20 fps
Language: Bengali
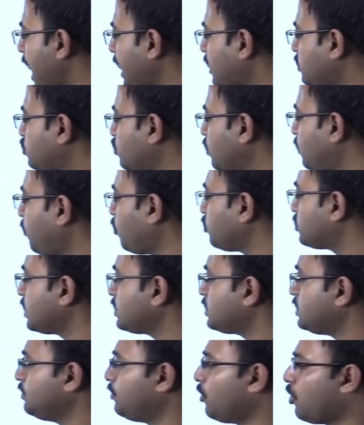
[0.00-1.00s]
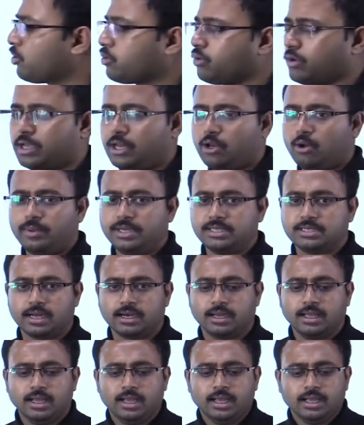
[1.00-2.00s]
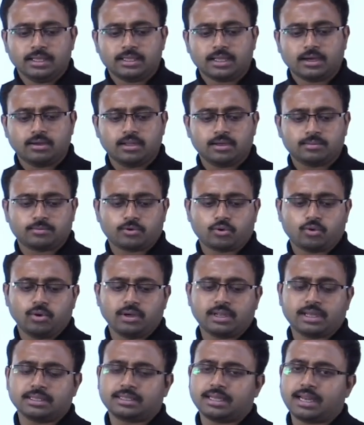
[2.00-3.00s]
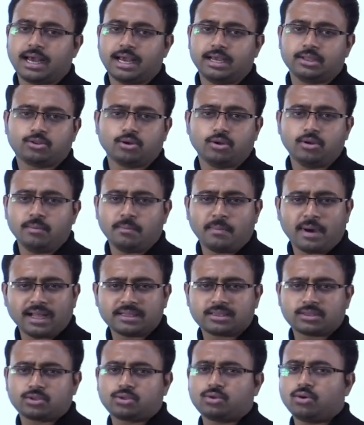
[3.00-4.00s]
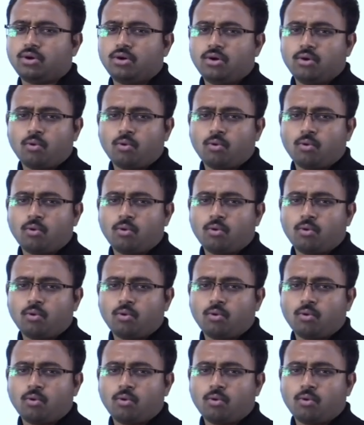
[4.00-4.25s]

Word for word: একশো পঁচাশি বর্গ কিলোমিটার তাহলে কলকাতার আয়তন মাত্র